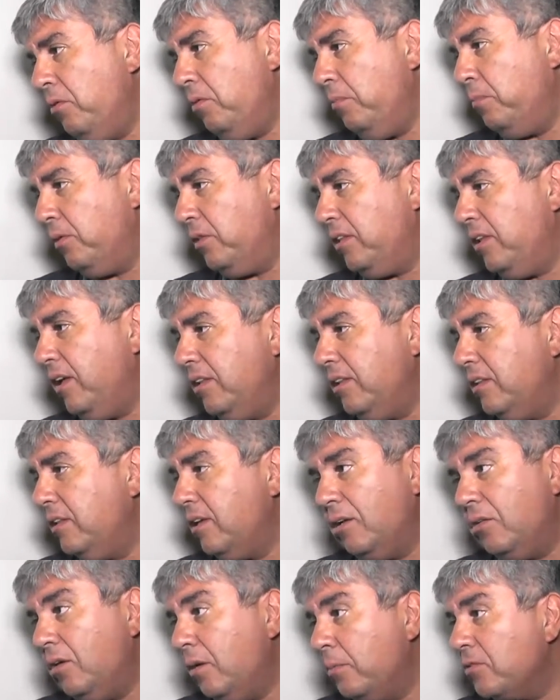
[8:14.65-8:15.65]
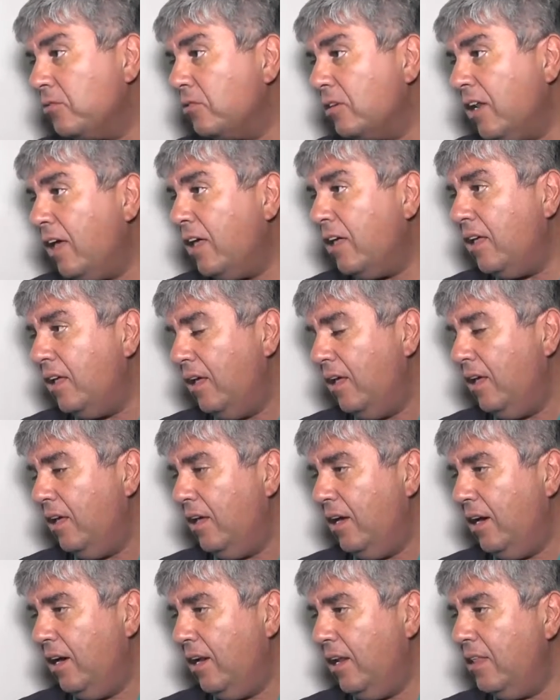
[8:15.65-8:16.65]
a mi WhatsApp indicándome,
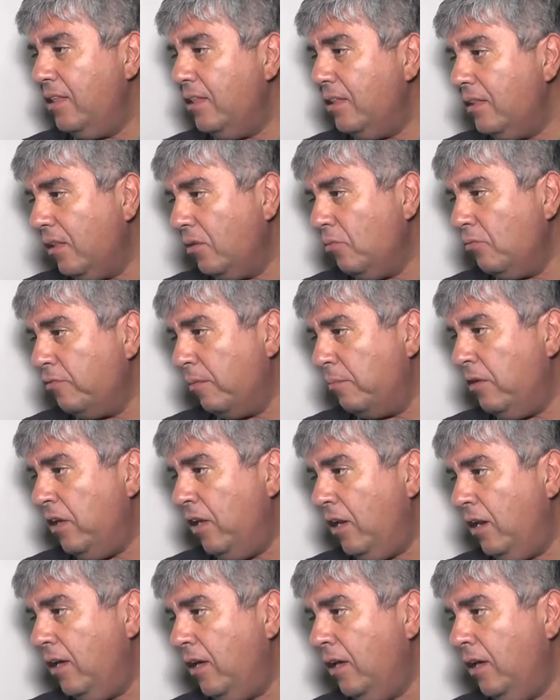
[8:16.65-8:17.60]
alcalde, eh,